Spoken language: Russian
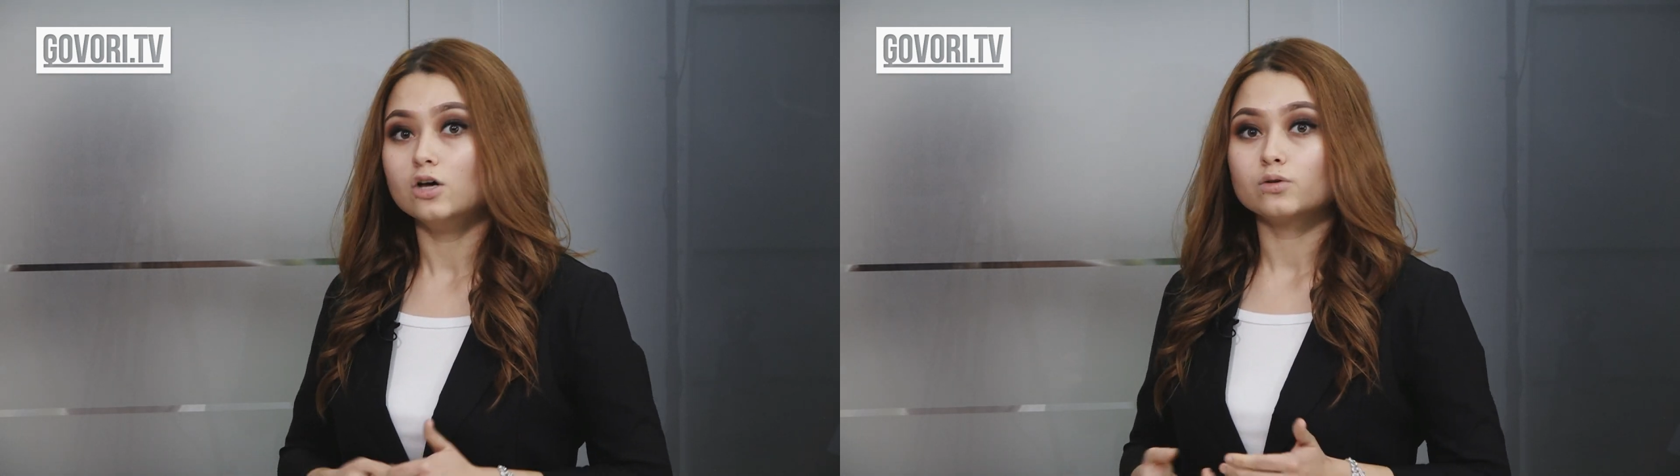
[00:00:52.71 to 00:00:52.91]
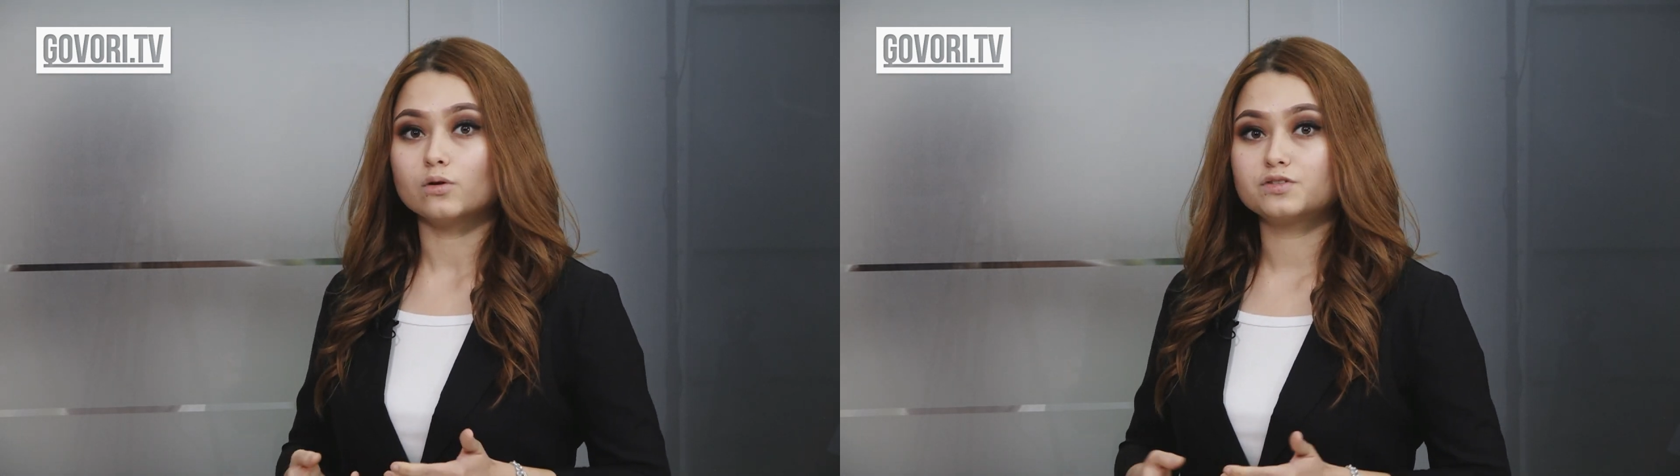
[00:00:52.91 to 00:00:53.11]

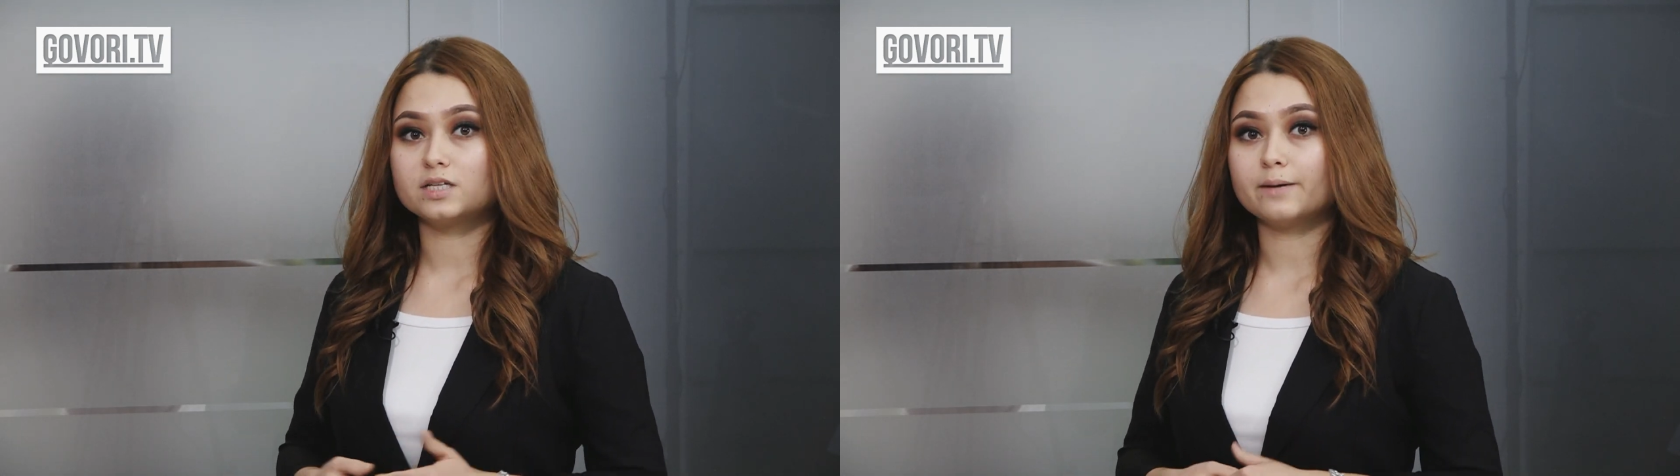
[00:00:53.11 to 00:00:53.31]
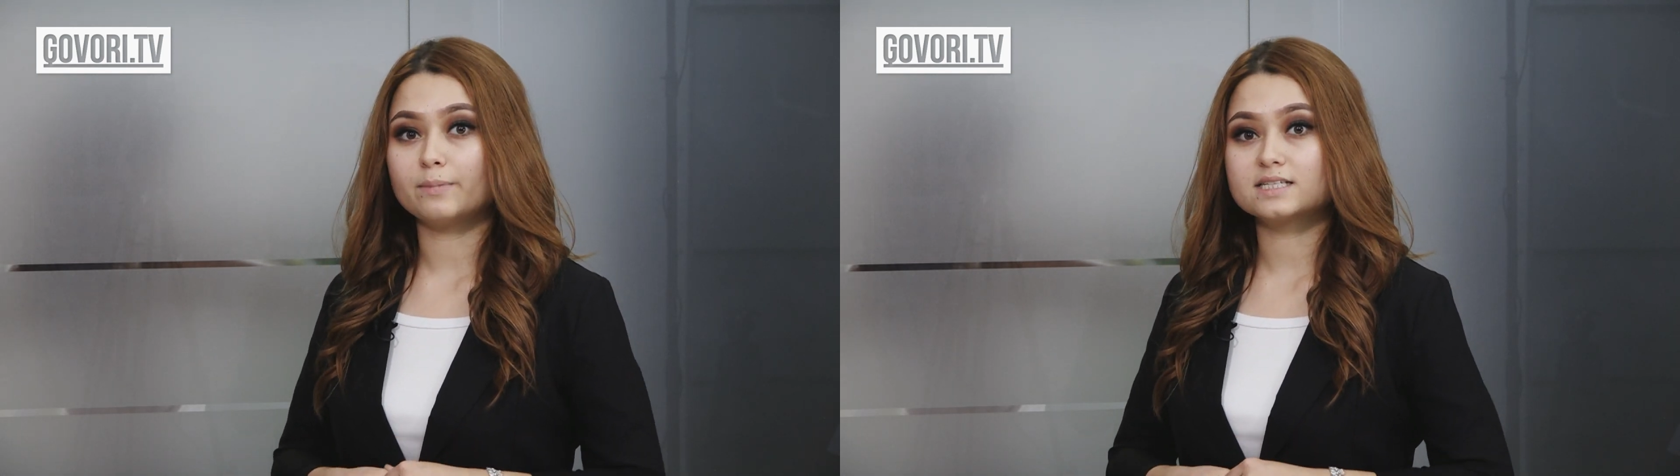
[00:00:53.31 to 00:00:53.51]
то в
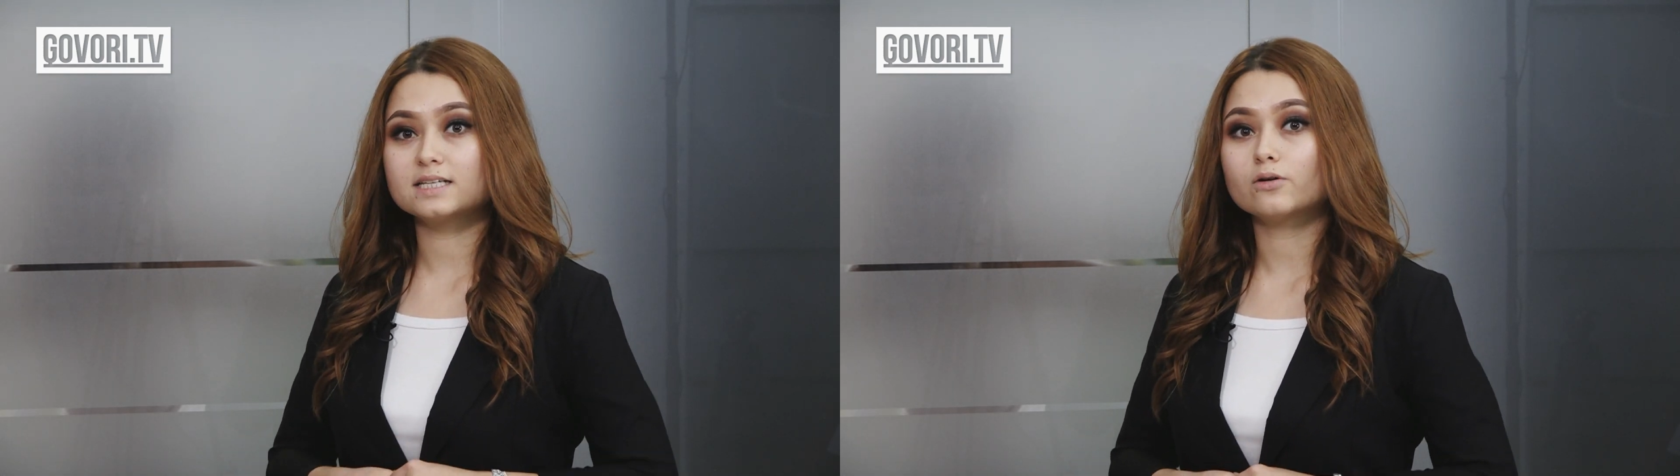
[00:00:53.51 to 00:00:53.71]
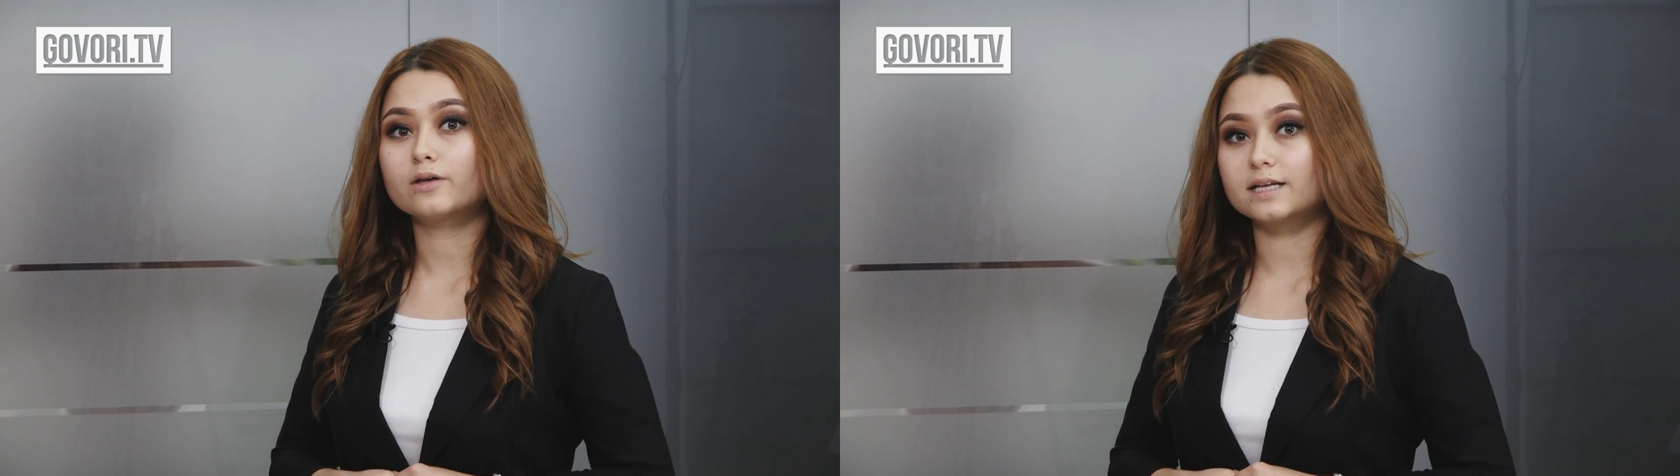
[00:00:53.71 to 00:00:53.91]
селе
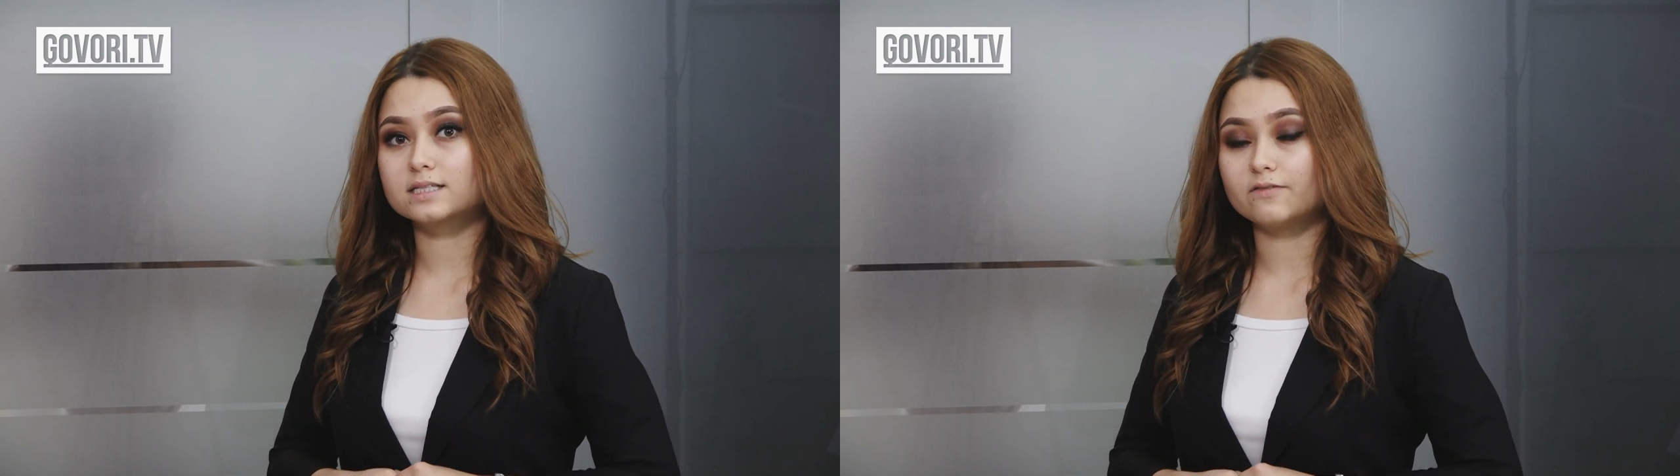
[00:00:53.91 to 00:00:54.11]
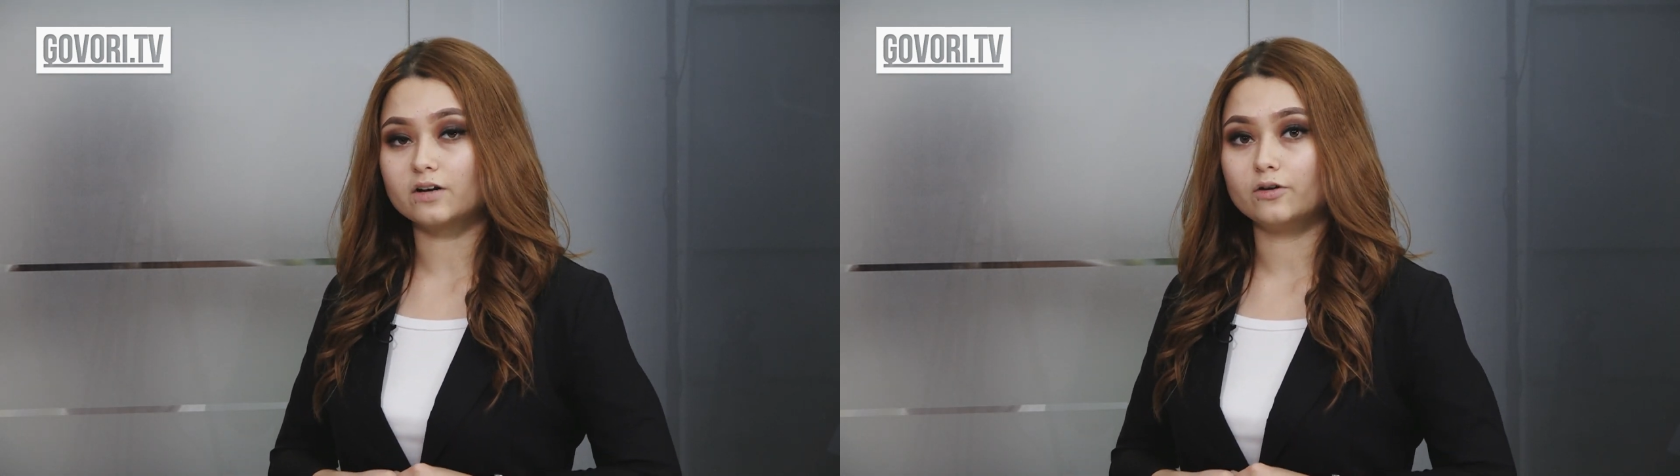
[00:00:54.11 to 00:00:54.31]
Масыну
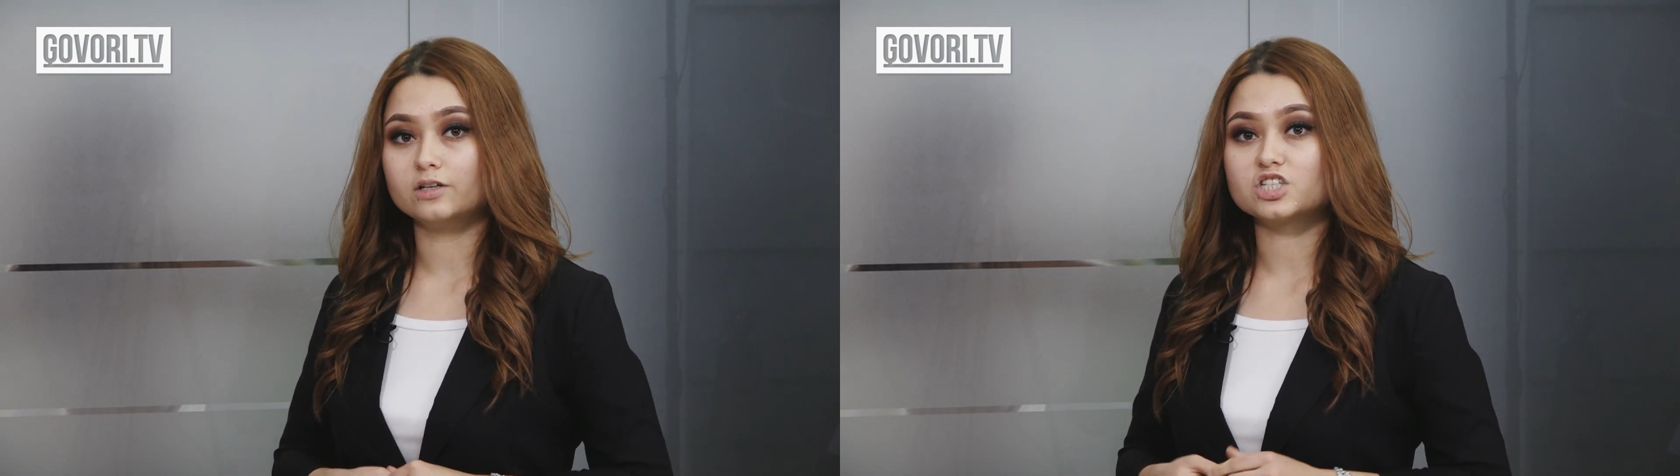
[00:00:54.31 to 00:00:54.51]
Кенского Кыргызского района